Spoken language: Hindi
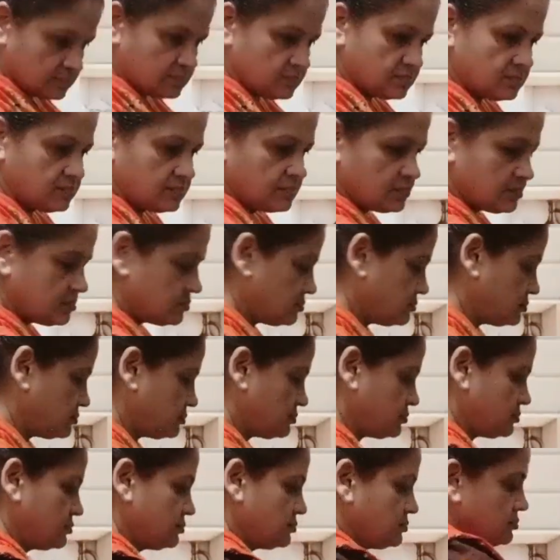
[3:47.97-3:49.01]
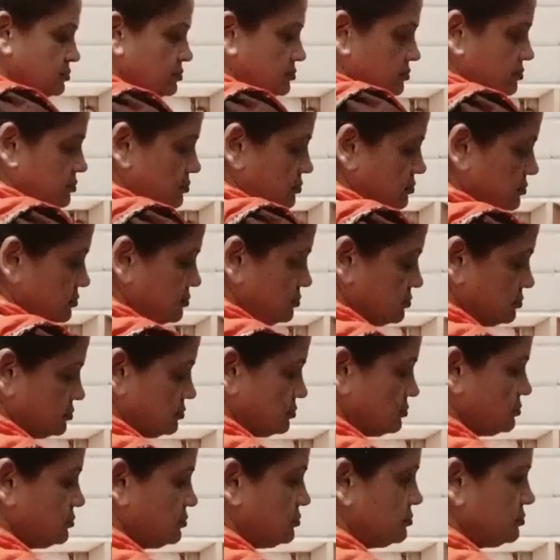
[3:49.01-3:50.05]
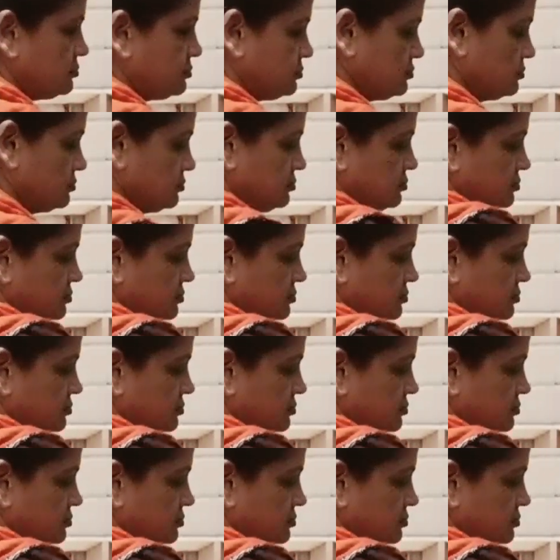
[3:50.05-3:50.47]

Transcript: ज़्यादा बर्तन नहीं थे बस थोड़े ही थे